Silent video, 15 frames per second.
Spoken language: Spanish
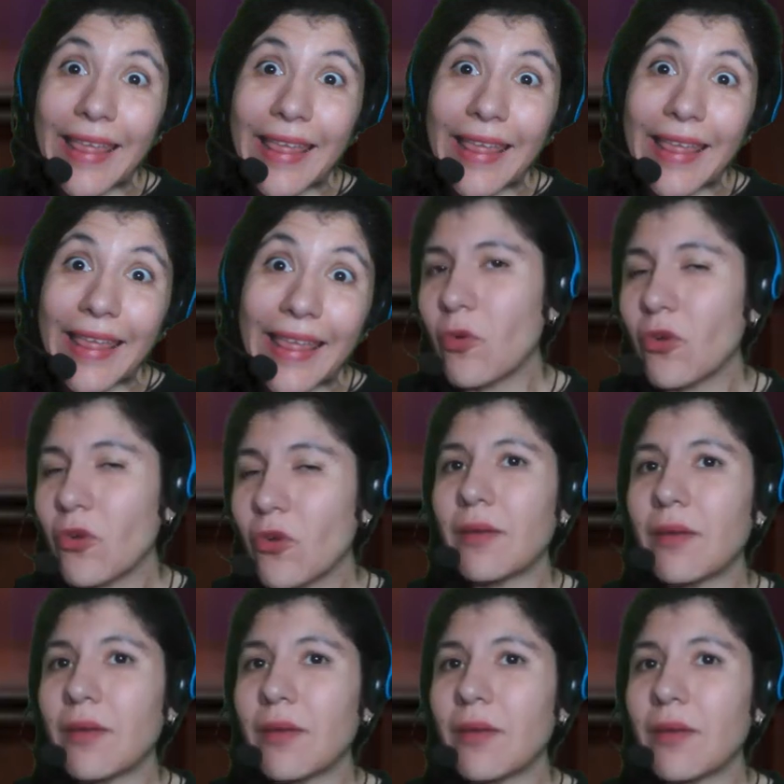cómo
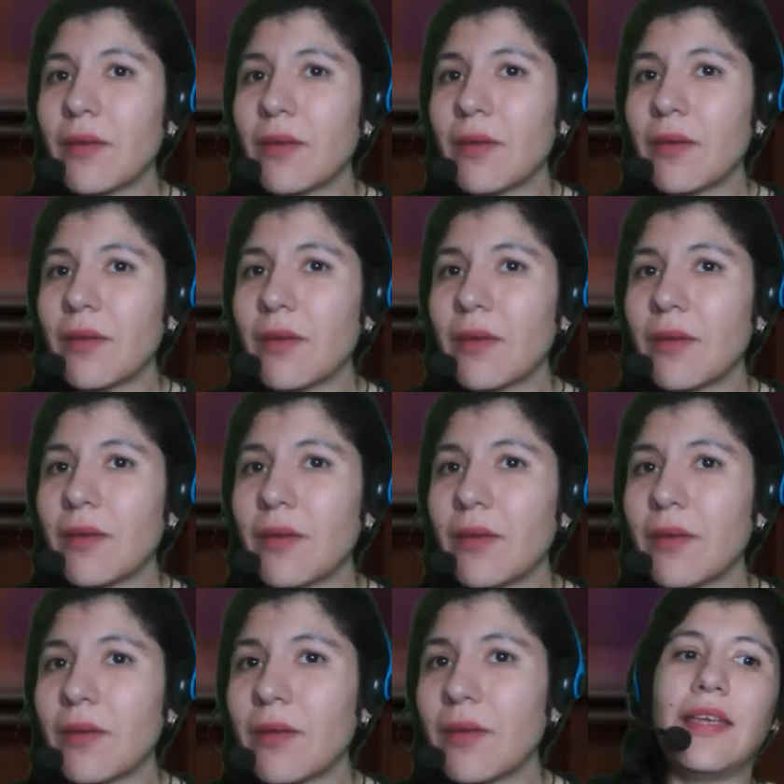también
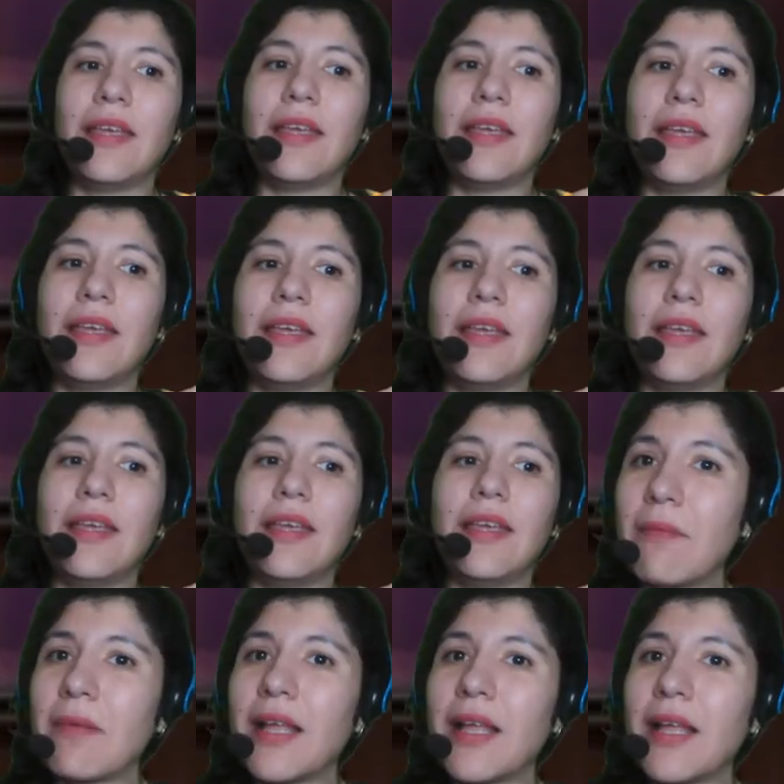eh, se
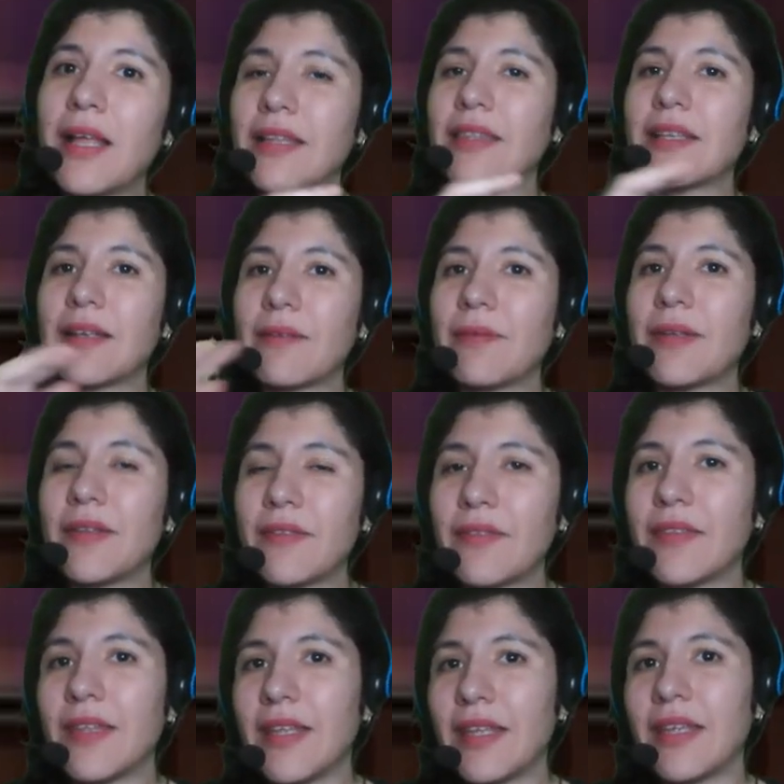habla a través
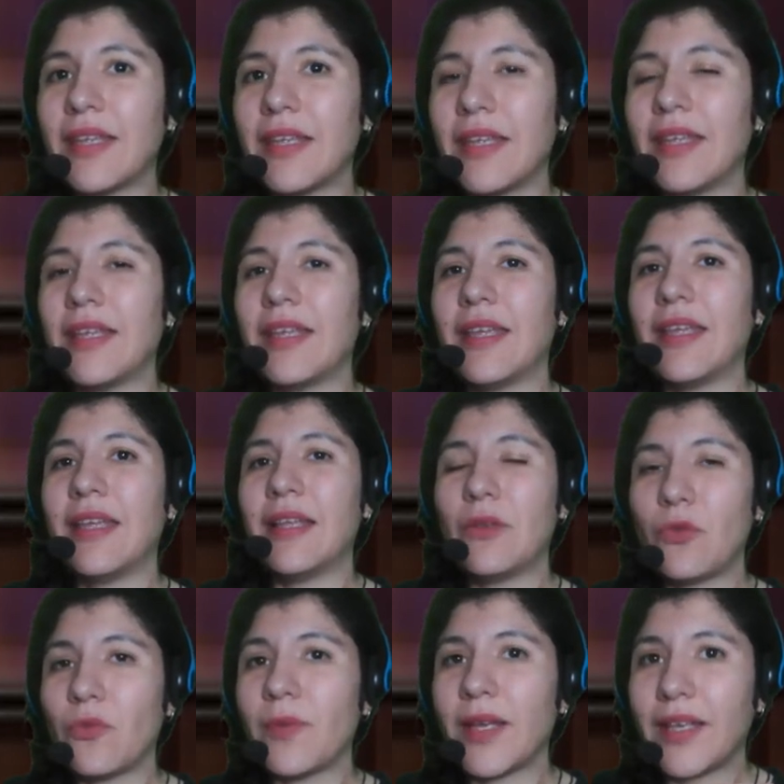de eh,
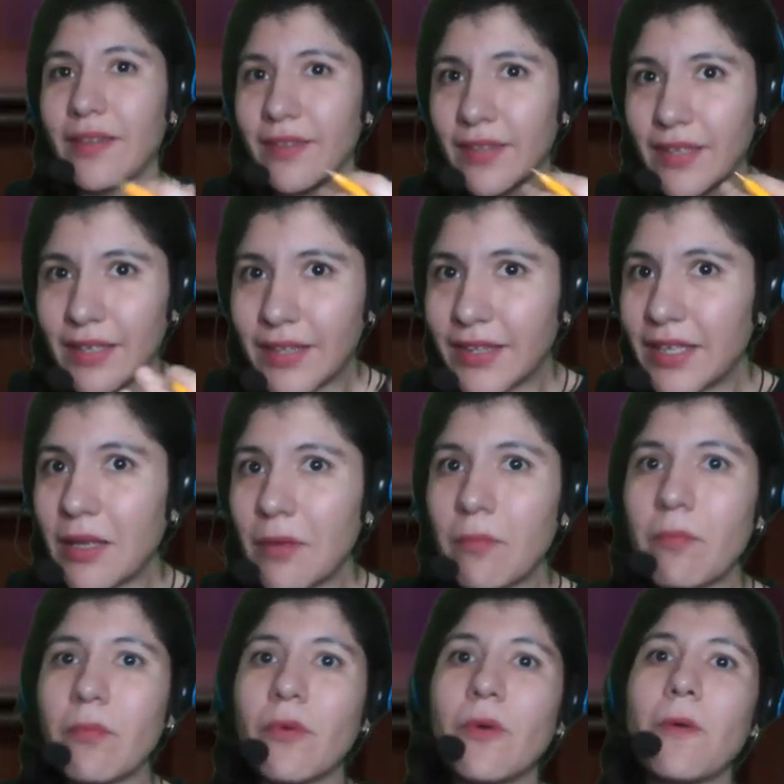los viajes en el
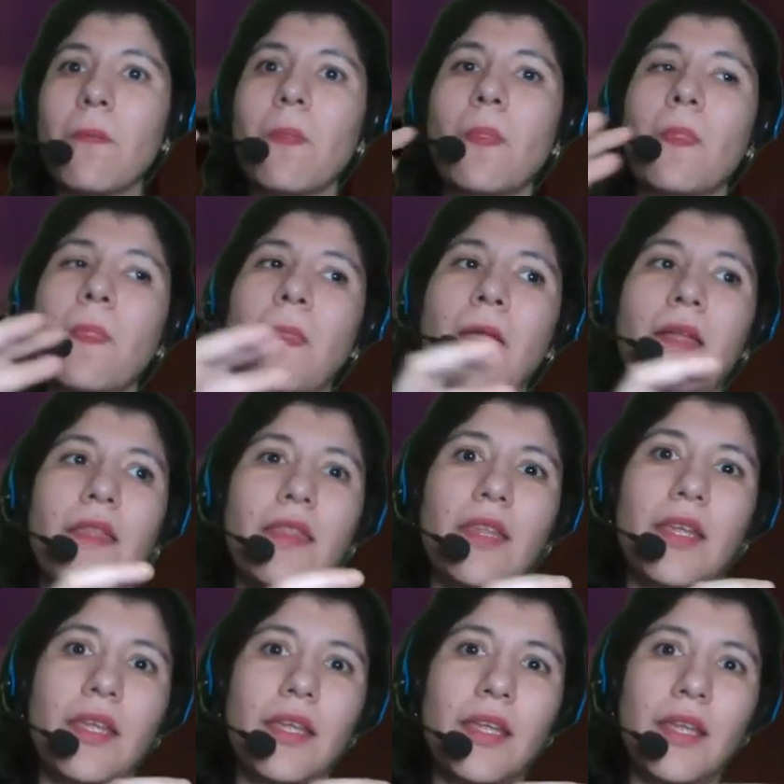tiempo,
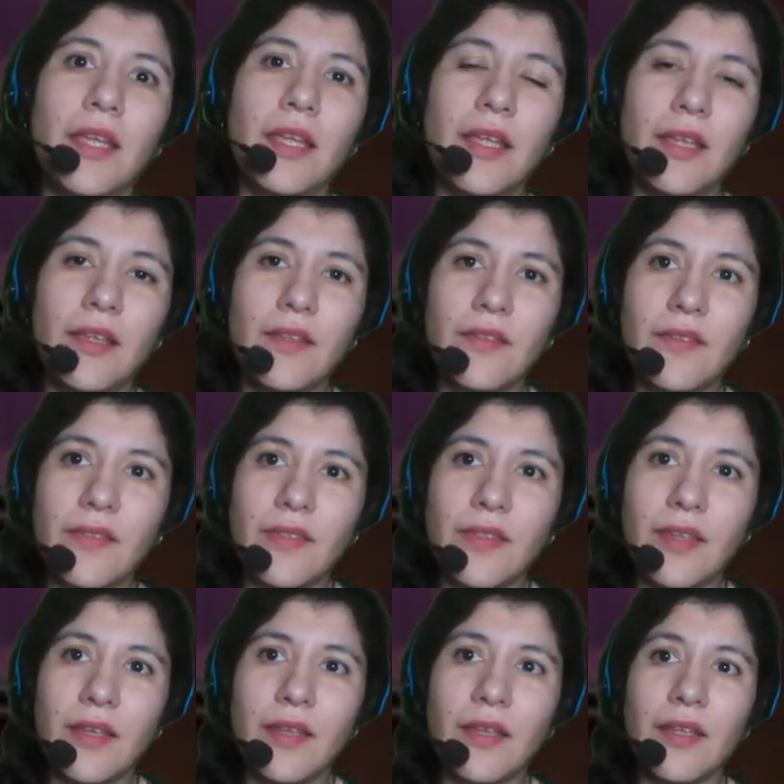de
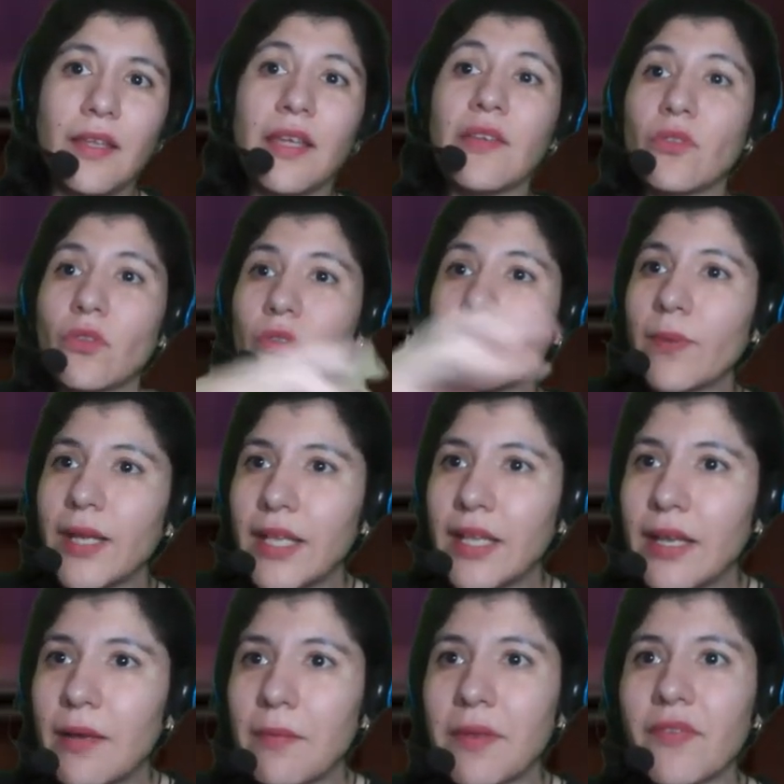este, estos
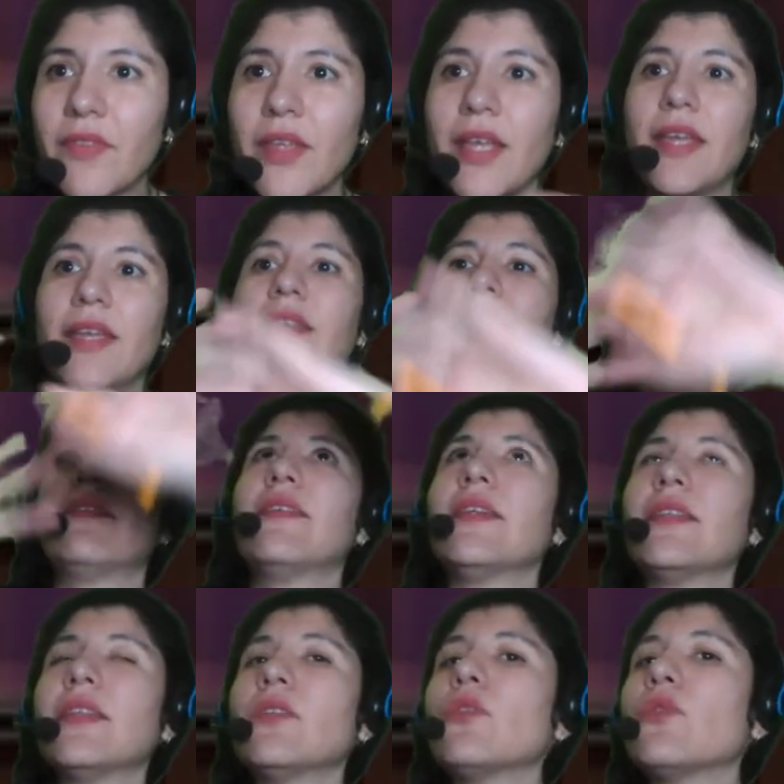bailables y
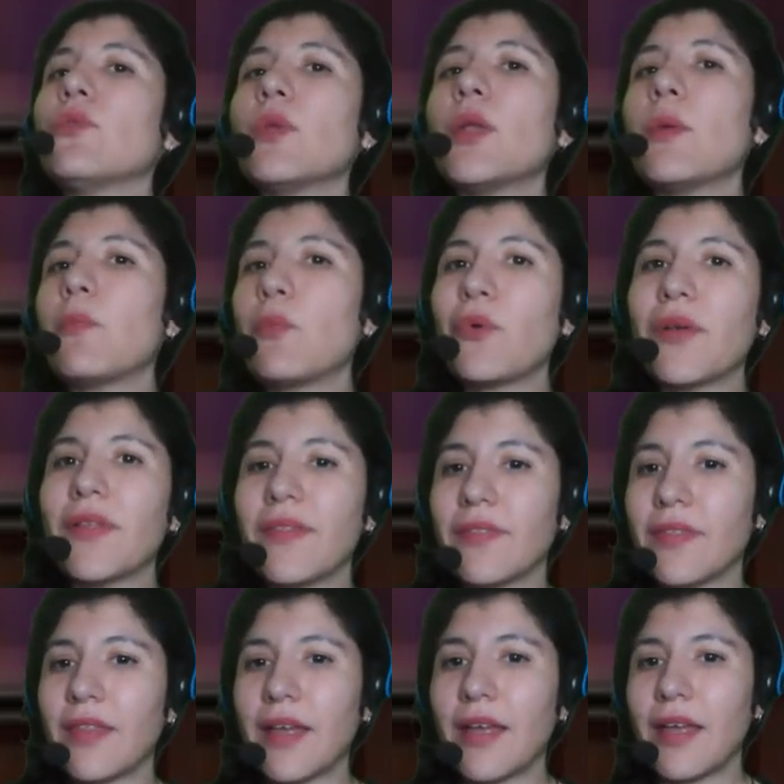hacerte toda una
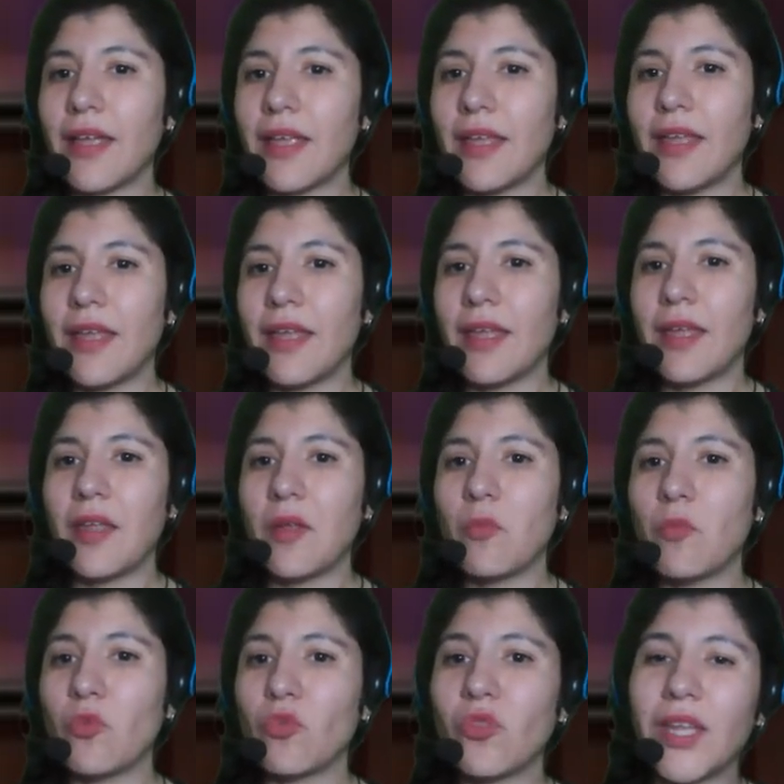apuesta eh,
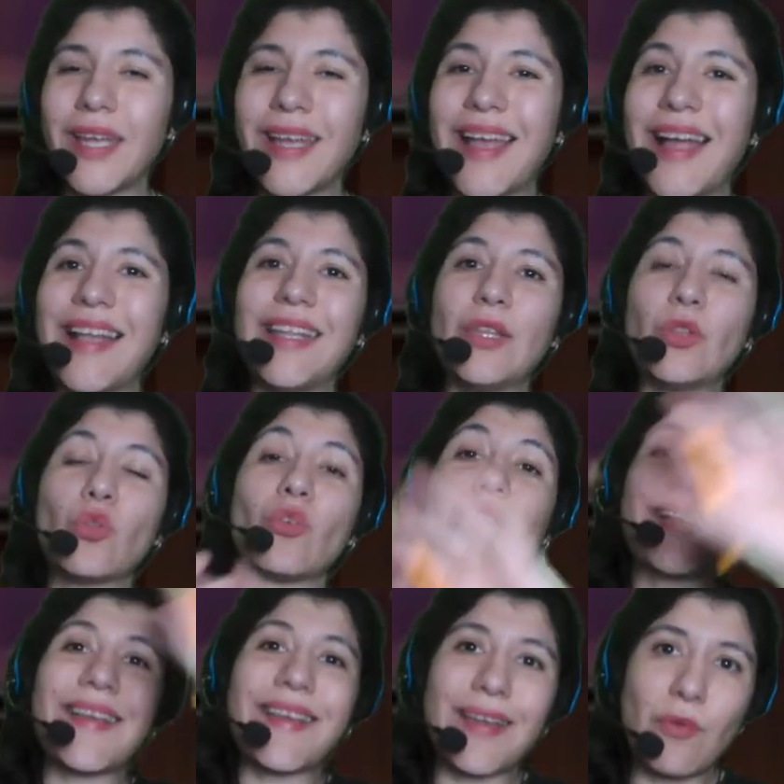musical y
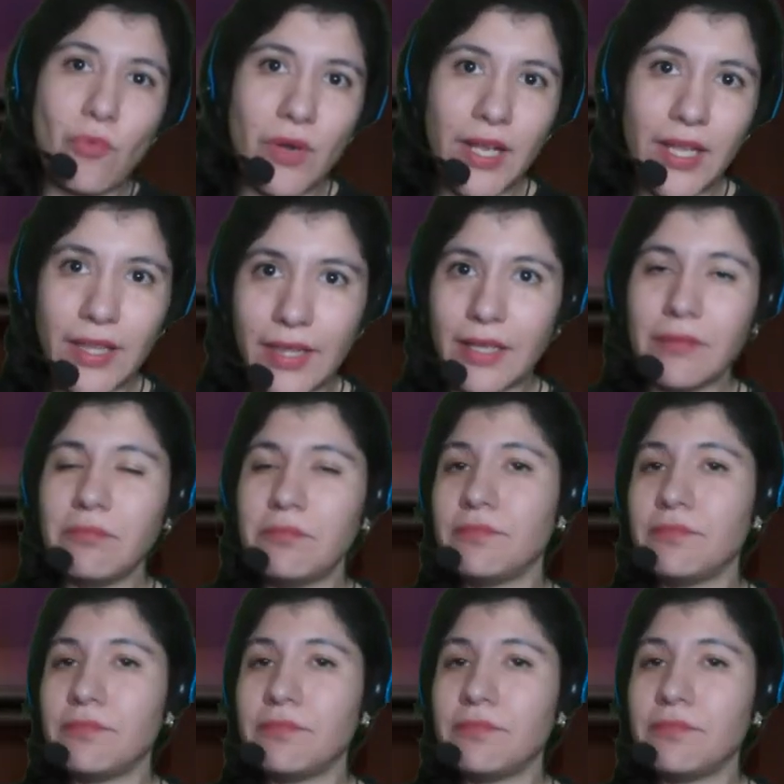toda revuelta